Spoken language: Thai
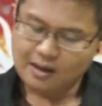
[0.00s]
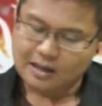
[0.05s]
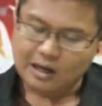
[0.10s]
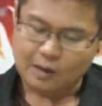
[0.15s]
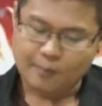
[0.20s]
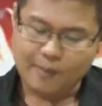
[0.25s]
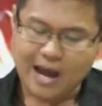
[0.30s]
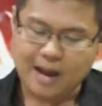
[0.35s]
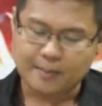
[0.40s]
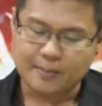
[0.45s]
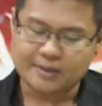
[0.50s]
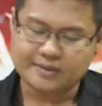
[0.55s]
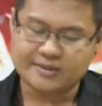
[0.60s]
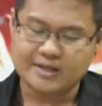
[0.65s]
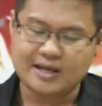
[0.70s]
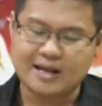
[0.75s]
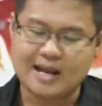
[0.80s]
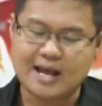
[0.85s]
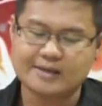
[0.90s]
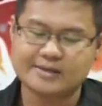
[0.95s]
เราผ่านมา
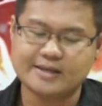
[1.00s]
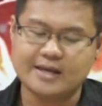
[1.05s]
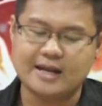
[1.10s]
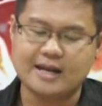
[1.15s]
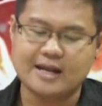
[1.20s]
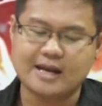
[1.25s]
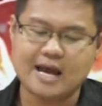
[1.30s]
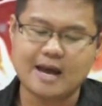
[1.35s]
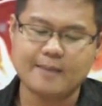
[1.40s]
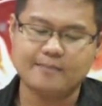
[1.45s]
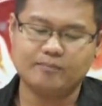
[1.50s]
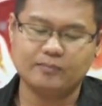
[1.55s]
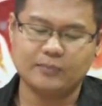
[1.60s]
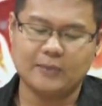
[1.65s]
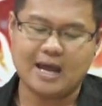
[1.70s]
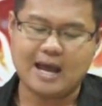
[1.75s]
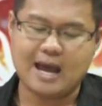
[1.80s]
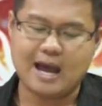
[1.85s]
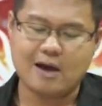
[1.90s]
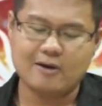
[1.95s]
สี่ราศีนะครับ
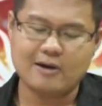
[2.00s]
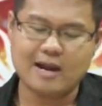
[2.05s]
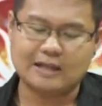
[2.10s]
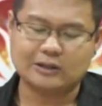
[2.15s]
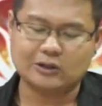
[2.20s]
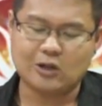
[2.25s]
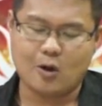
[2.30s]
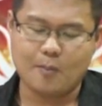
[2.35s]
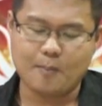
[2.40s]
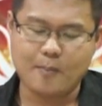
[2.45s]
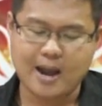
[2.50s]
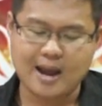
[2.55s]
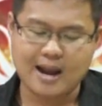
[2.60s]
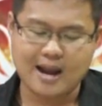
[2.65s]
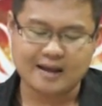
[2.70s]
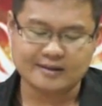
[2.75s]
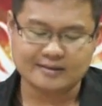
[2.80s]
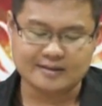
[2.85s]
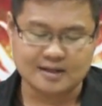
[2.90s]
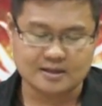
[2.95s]
เอาละต่อไป
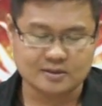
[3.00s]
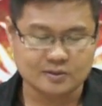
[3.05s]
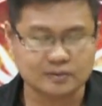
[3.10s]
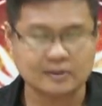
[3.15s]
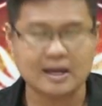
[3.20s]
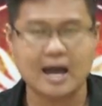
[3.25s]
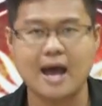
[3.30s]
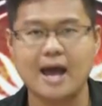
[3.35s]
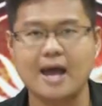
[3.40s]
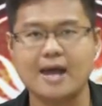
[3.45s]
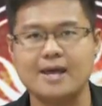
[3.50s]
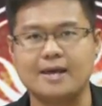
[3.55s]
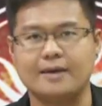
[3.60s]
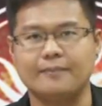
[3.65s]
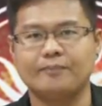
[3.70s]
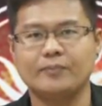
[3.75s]
ราศีสุดท้าย